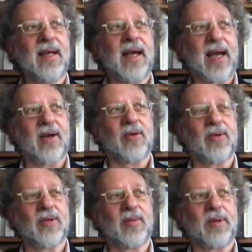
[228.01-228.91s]

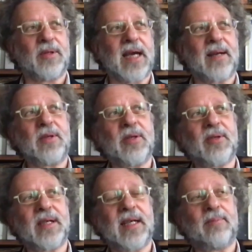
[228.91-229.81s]
Ecco, eh, poi
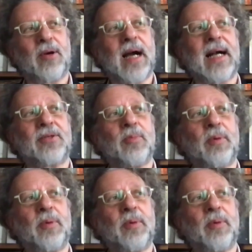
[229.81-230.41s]
termino e Boccaccio